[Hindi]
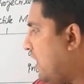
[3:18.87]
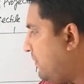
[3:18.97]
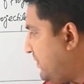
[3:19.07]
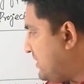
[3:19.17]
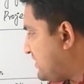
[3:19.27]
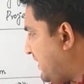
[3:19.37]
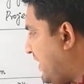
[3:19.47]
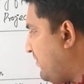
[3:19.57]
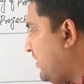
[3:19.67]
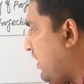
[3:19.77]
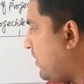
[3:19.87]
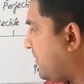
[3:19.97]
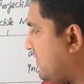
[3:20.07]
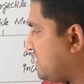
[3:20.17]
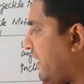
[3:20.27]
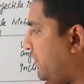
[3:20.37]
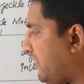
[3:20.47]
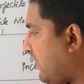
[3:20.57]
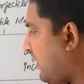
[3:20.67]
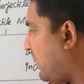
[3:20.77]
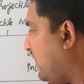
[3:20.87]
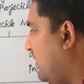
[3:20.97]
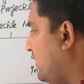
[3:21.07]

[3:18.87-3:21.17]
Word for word: अब इससे रेलिवेंट आपकी असाइनमेंट क्या है